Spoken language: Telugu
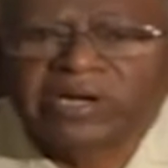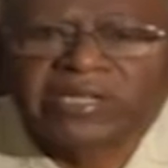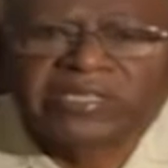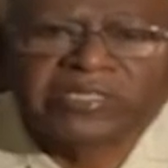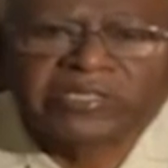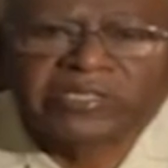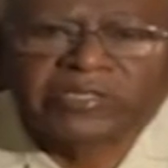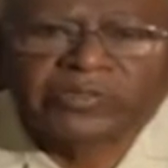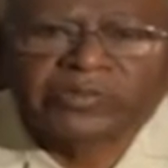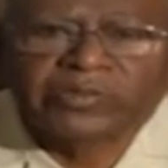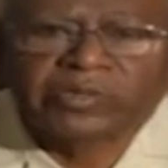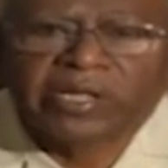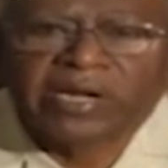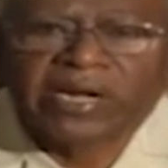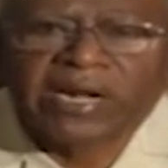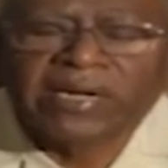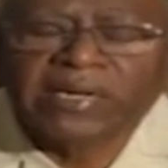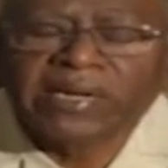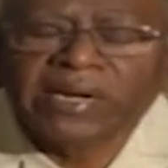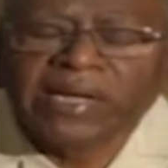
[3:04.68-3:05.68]
కూడా
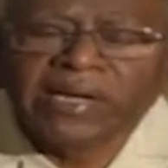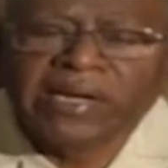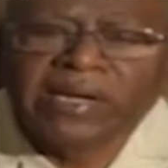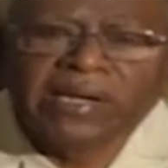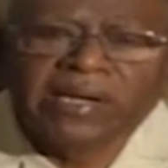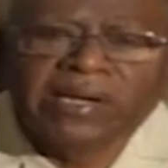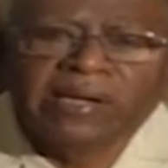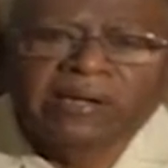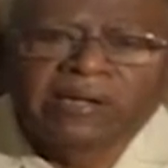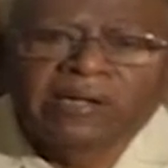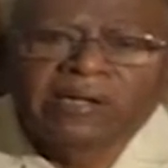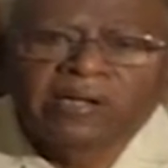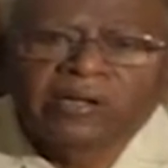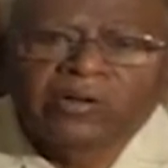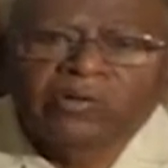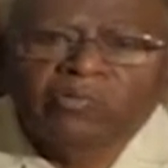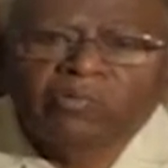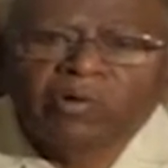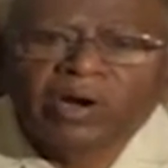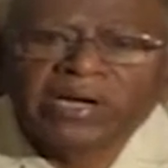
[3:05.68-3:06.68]
చేస్తున్నారు అట్లాగే
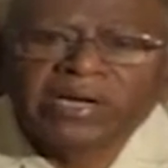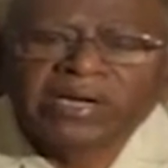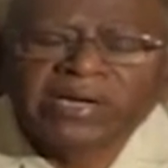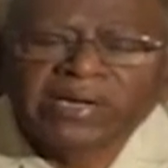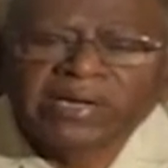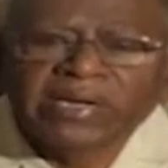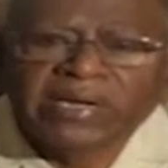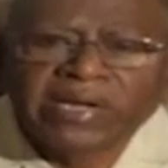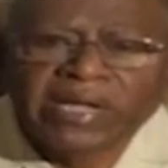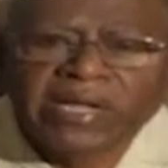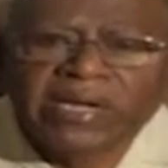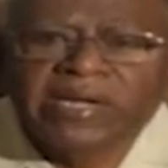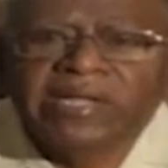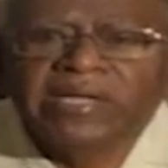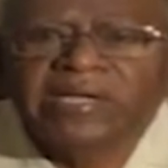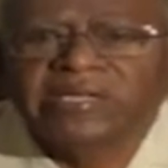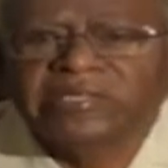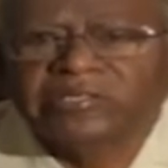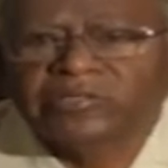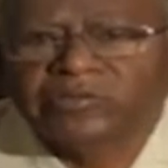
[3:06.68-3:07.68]
వాళ్ళకి
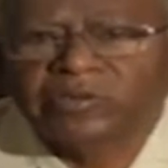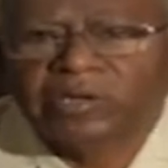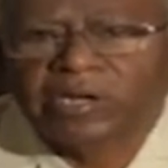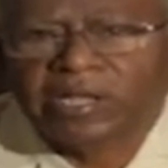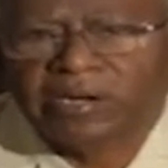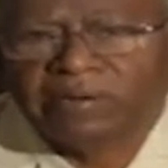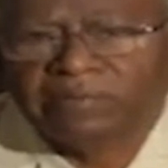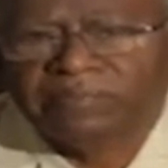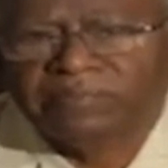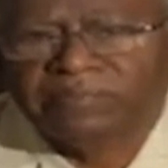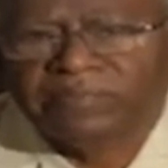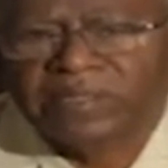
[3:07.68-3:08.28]
ట్రైనింగ్ ఇస్తున్నారు